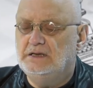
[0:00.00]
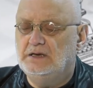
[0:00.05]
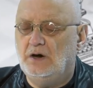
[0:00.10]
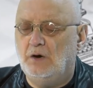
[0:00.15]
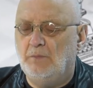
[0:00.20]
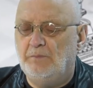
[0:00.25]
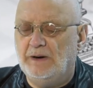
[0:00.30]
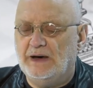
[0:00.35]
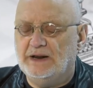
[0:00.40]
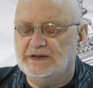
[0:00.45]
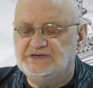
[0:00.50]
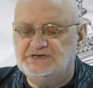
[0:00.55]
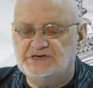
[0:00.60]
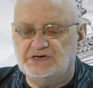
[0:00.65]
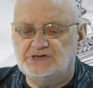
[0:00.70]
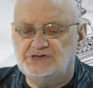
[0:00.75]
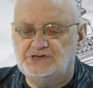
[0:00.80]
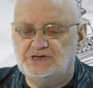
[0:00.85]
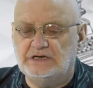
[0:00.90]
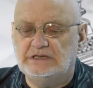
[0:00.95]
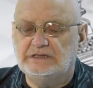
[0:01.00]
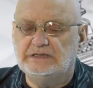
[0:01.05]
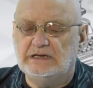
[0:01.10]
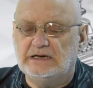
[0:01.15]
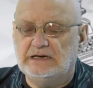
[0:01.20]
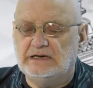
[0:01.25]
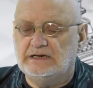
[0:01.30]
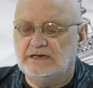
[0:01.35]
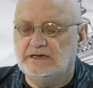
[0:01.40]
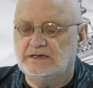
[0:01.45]
oparcia się
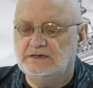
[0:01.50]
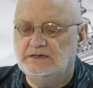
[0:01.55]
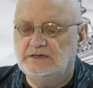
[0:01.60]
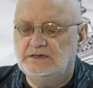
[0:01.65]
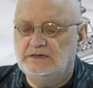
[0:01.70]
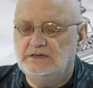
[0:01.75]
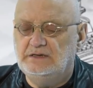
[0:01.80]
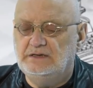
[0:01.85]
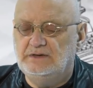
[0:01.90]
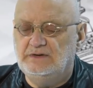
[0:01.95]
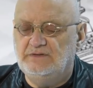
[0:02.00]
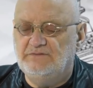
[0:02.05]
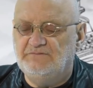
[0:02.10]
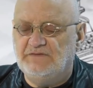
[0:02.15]
na Y,